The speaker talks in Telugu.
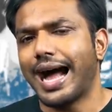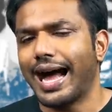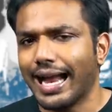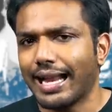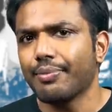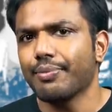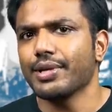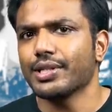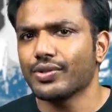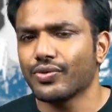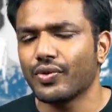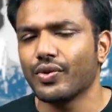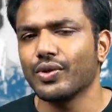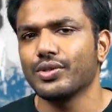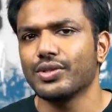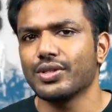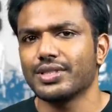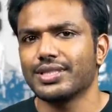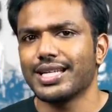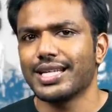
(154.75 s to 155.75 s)
ఆల్మిక్స్ ఫ్రూట్
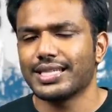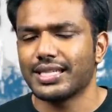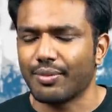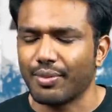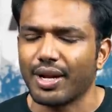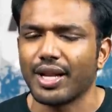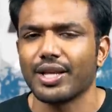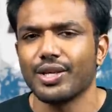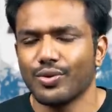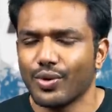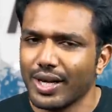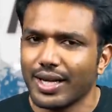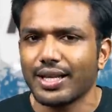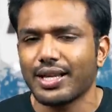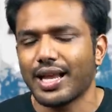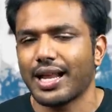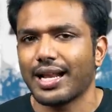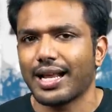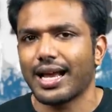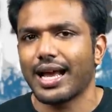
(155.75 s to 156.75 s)
జ్యూస్ చేసిన మన
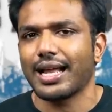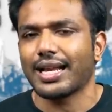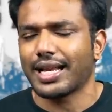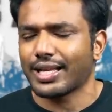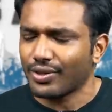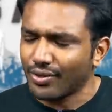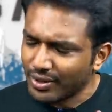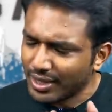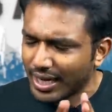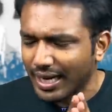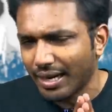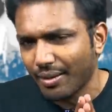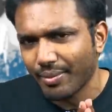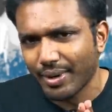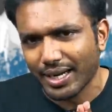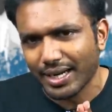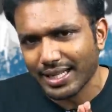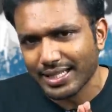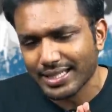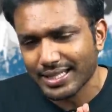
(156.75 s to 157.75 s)
యుఎన్కి అన్నగారికి అయితే దండం
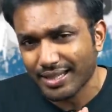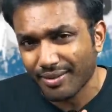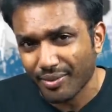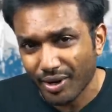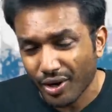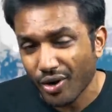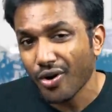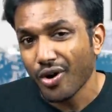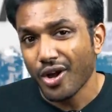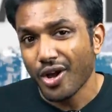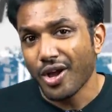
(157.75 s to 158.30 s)
పెట్టాల్సిందే మనం